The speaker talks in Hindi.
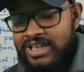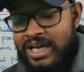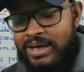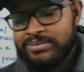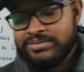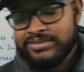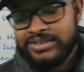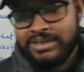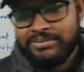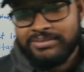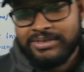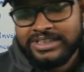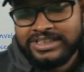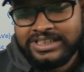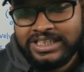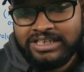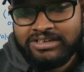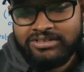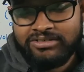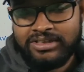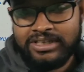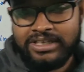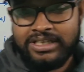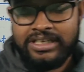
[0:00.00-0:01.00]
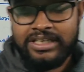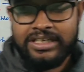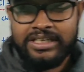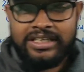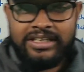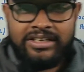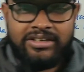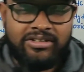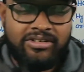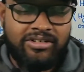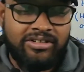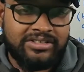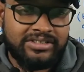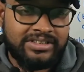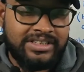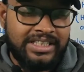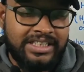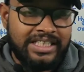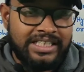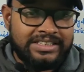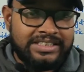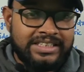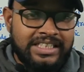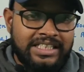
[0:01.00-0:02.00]
तो आप समझ गए होंगे कि
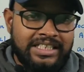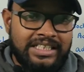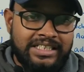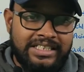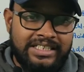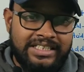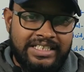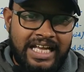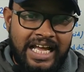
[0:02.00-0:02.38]
ऑक्सीडेशन